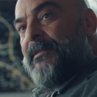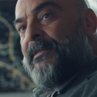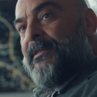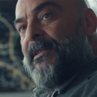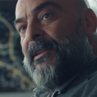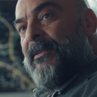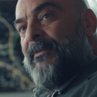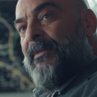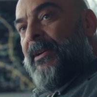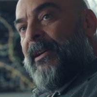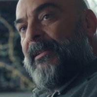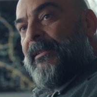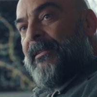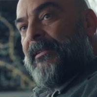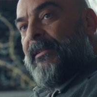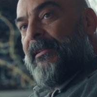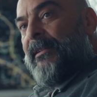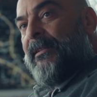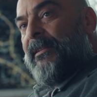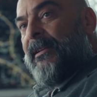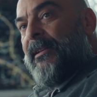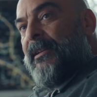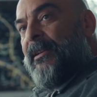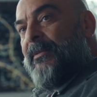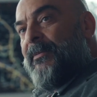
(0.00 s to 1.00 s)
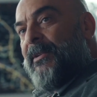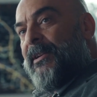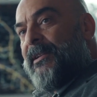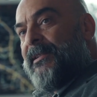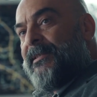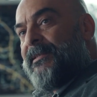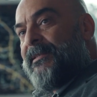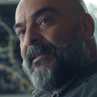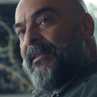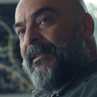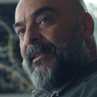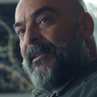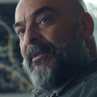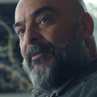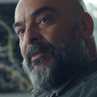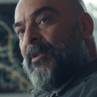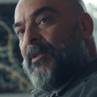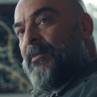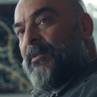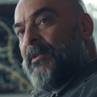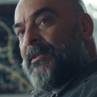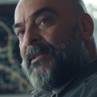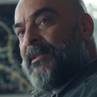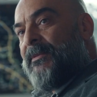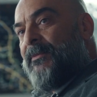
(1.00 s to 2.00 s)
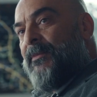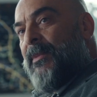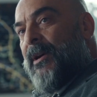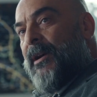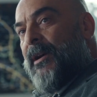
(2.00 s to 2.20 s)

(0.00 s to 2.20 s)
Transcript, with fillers: zamanında denemek istedik. Babası